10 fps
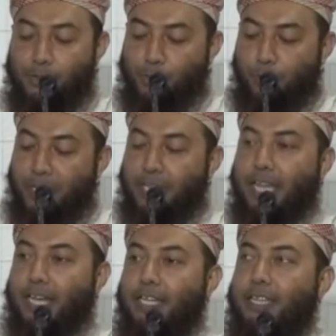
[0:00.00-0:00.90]
জমিনে
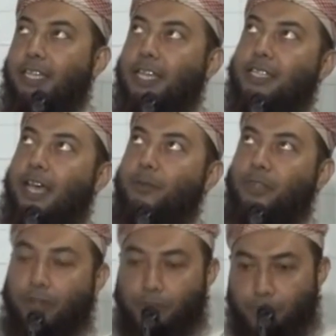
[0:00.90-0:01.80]
থাকলে দিন আছে আমি
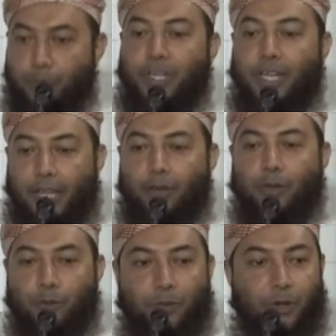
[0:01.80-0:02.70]
তো এখন জমিনে নাই
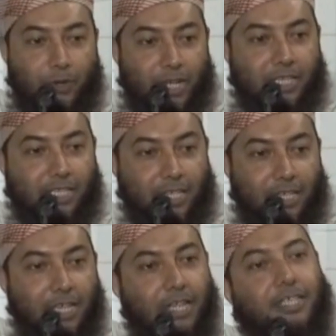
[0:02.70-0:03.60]
অনেক উপরে উঠে গেছি
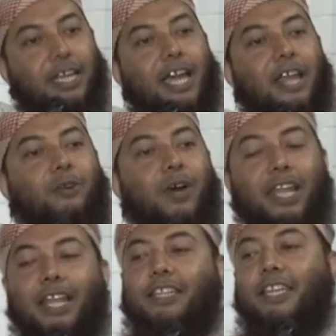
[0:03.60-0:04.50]
সেখানেও
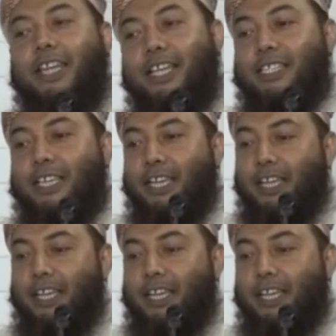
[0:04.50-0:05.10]
আল্লাহর দিন আছে